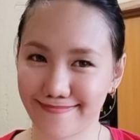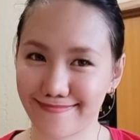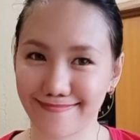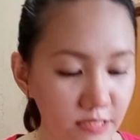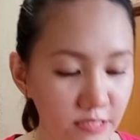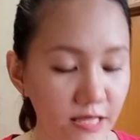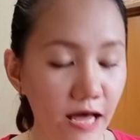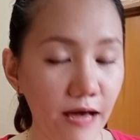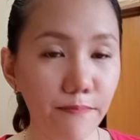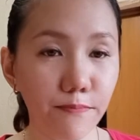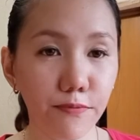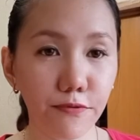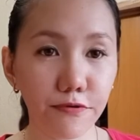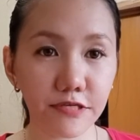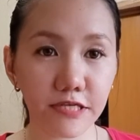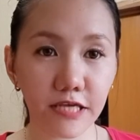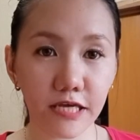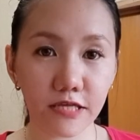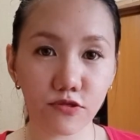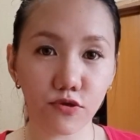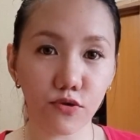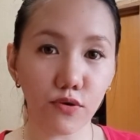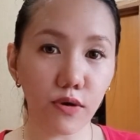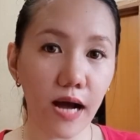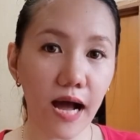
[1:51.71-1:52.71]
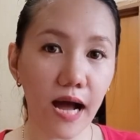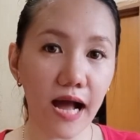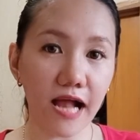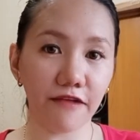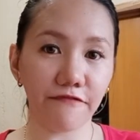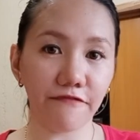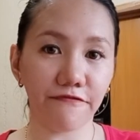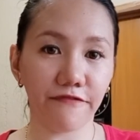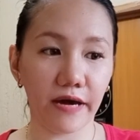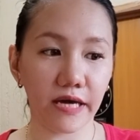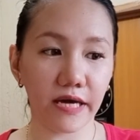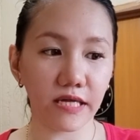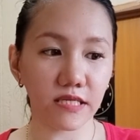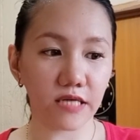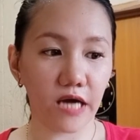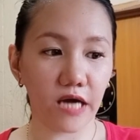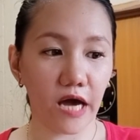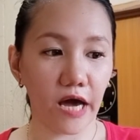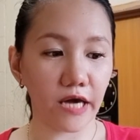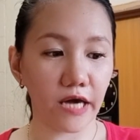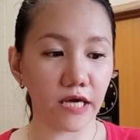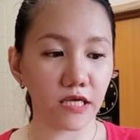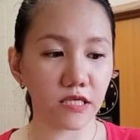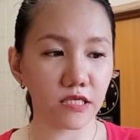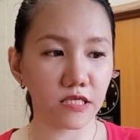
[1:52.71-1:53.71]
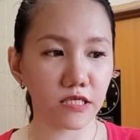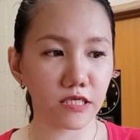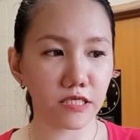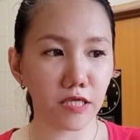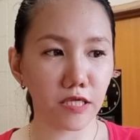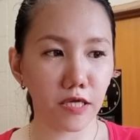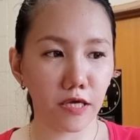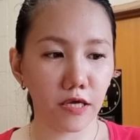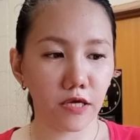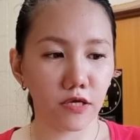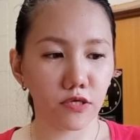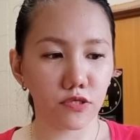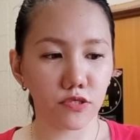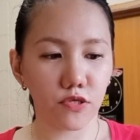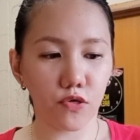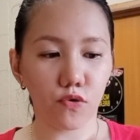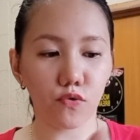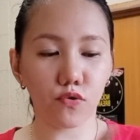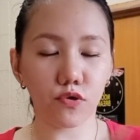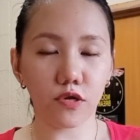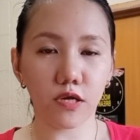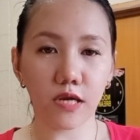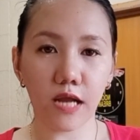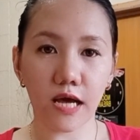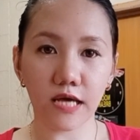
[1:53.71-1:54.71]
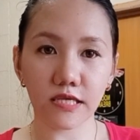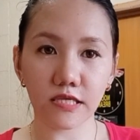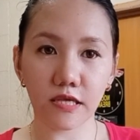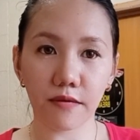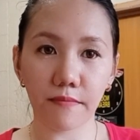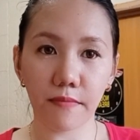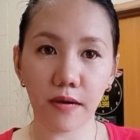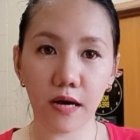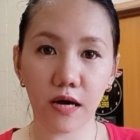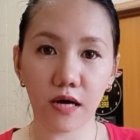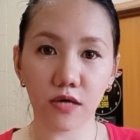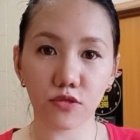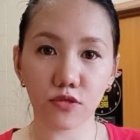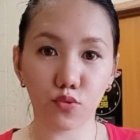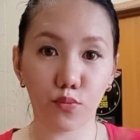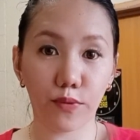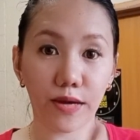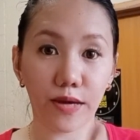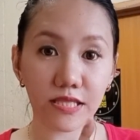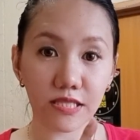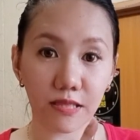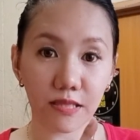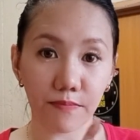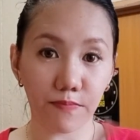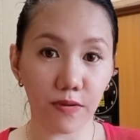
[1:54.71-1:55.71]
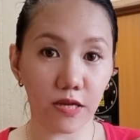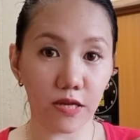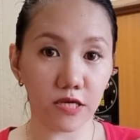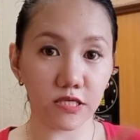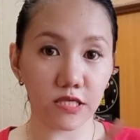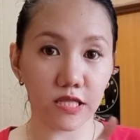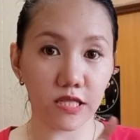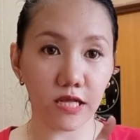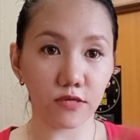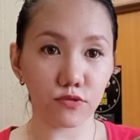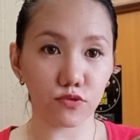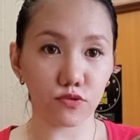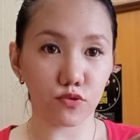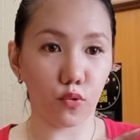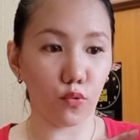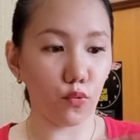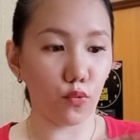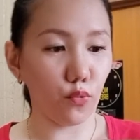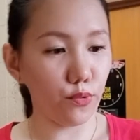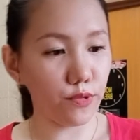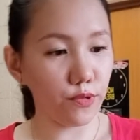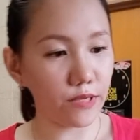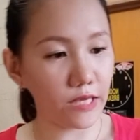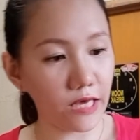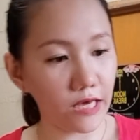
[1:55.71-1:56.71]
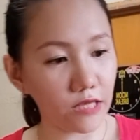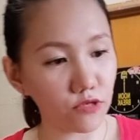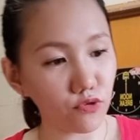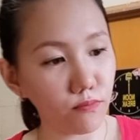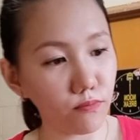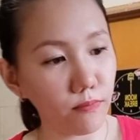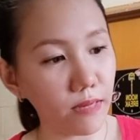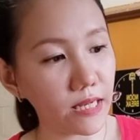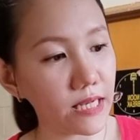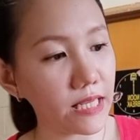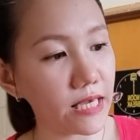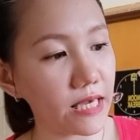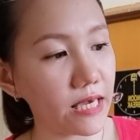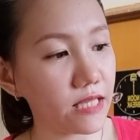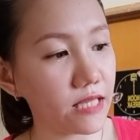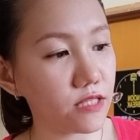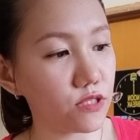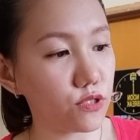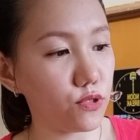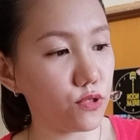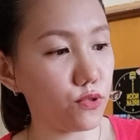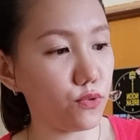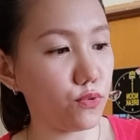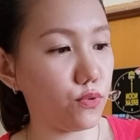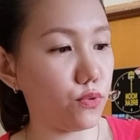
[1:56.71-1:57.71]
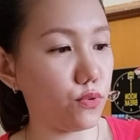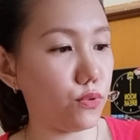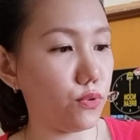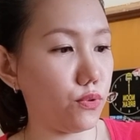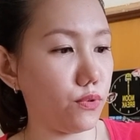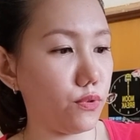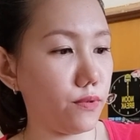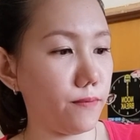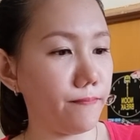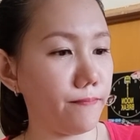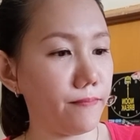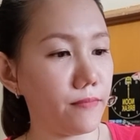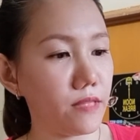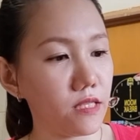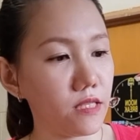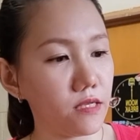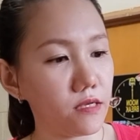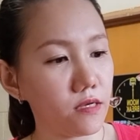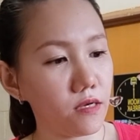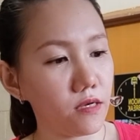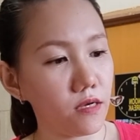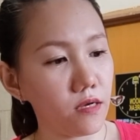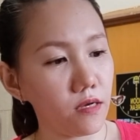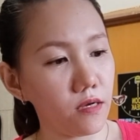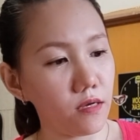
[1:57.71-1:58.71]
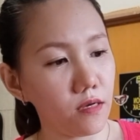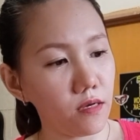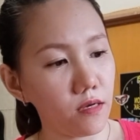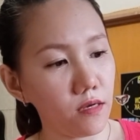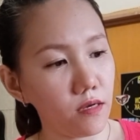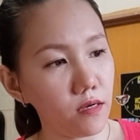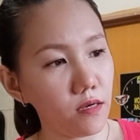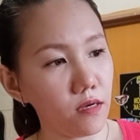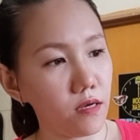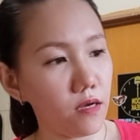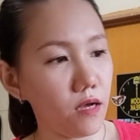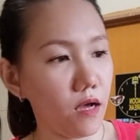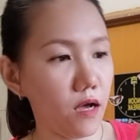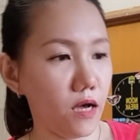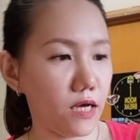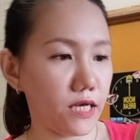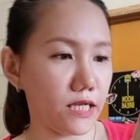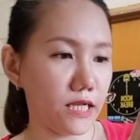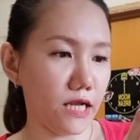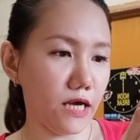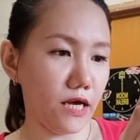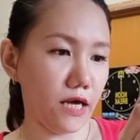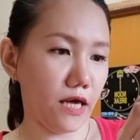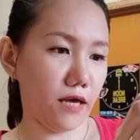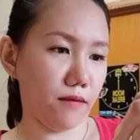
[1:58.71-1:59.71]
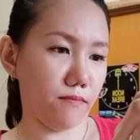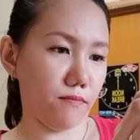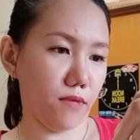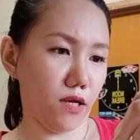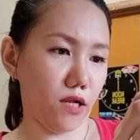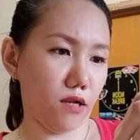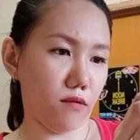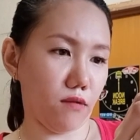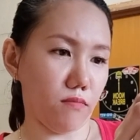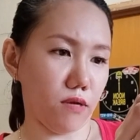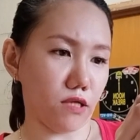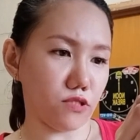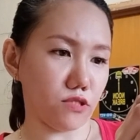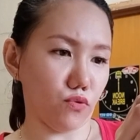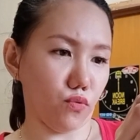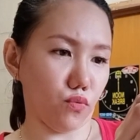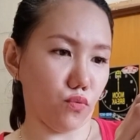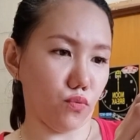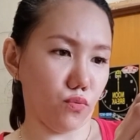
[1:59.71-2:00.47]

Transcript: Tapos, itong alpine guys, siguro nasa mga 20 plus lang to. Yan, yung maliit yung uh, ilang ml ba to?